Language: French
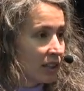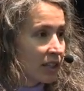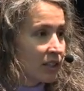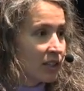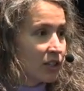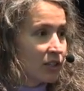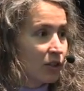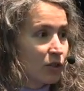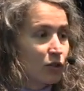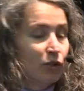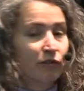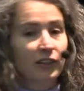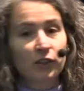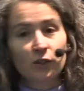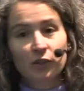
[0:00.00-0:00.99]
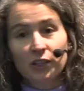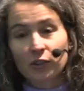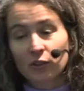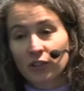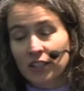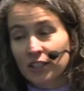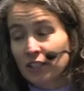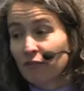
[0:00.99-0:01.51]
l'existence de facultés
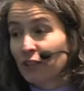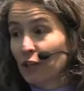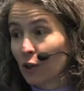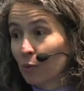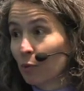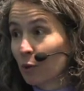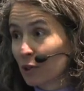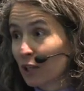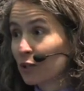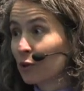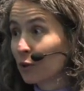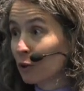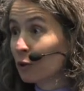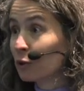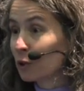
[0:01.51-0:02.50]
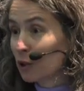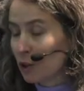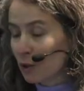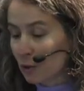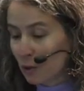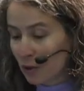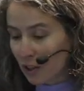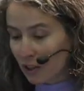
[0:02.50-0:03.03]
cognitives qui reposeraient sur autre
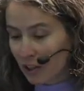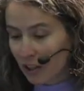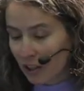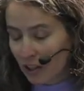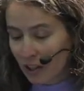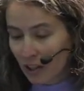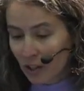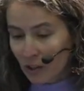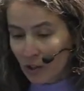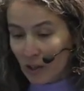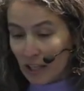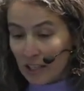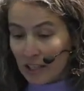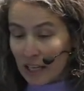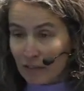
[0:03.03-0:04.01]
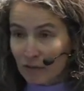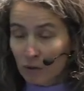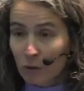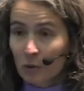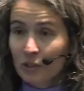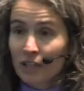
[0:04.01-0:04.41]
chose que les cerveaux.